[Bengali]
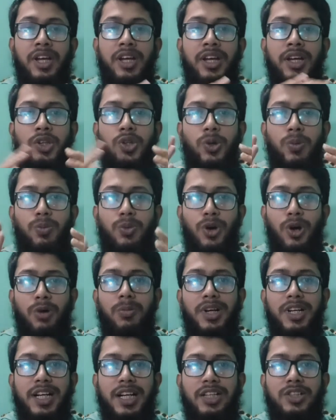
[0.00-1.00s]
তো
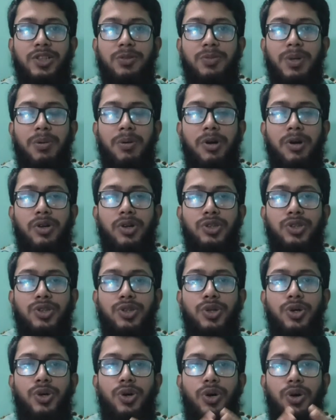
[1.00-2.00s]
ব্রডব্যান্ড কানেকশন ব্যবহার করার
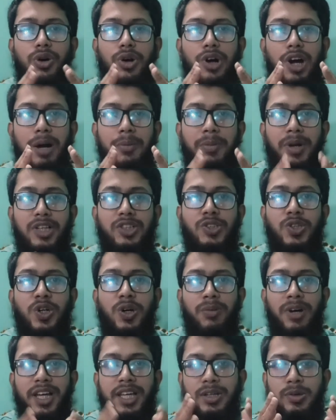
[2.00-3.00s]
জন্য আমরা
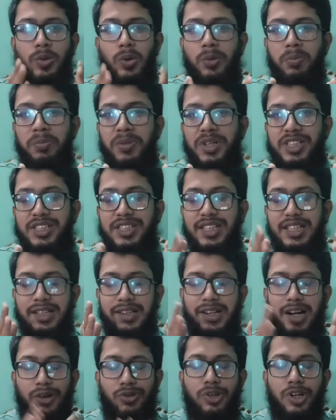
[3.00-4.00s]
সবাই কম বেশি
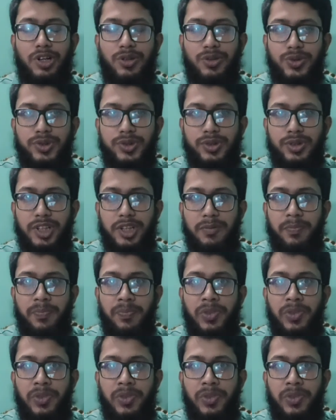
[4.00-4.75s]
রাউটার ইউজ করি